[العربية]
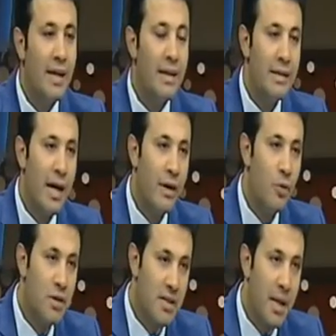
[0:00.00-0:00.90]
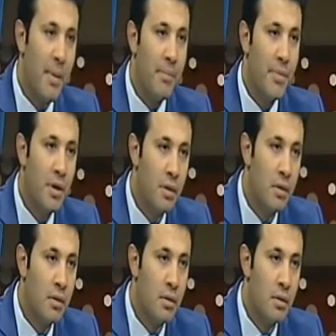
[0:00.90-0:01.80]
ده, ده والتاني عنده
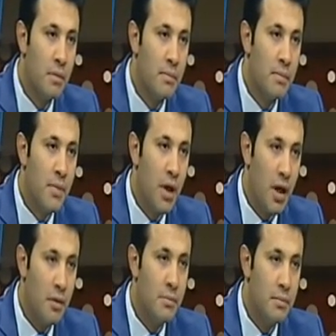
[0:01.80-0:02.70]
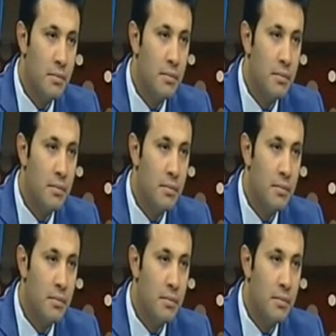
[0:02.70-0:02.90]
مشرب عنيف اه